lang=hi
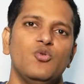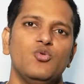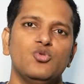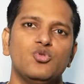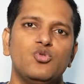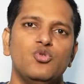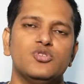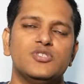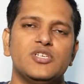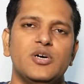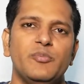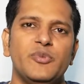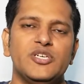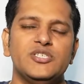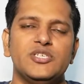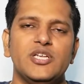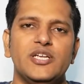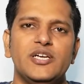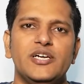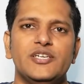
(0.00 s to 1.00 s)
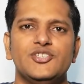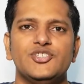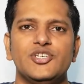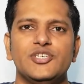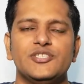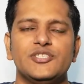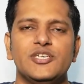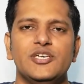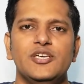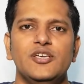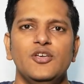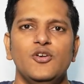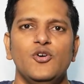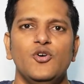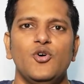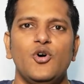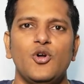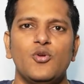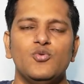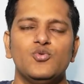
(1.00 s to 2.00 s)
उनको समझ लें अच्छे से
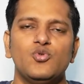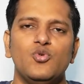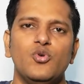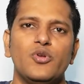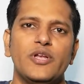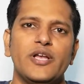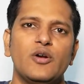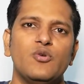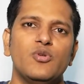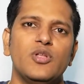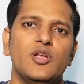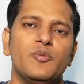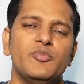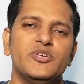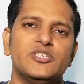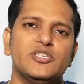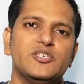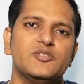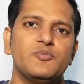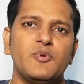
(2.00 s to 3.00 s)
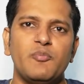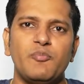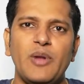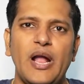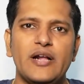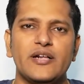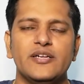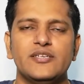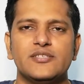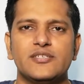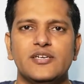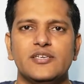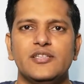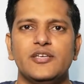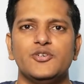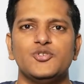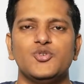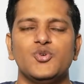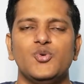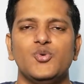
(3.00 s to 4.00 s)
और उनको रेगुलर बेसिस पर प्रैक्टिस
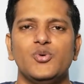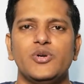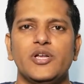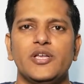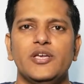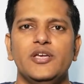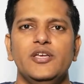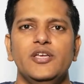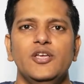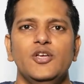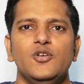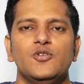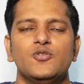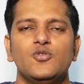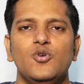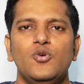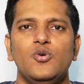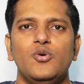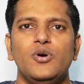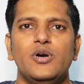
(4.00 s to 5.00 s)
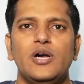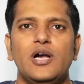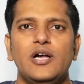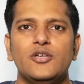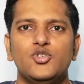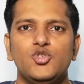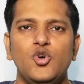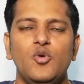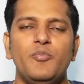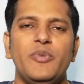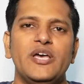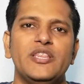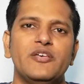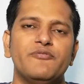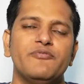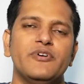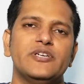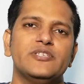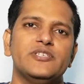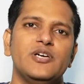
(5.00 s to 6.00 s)
करना शुरू करें तो जो
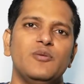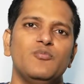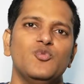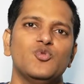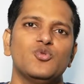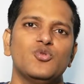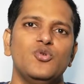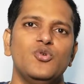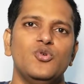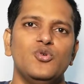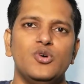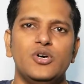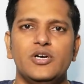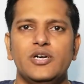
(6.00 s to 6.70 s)
बेनिफिट्स हम उनको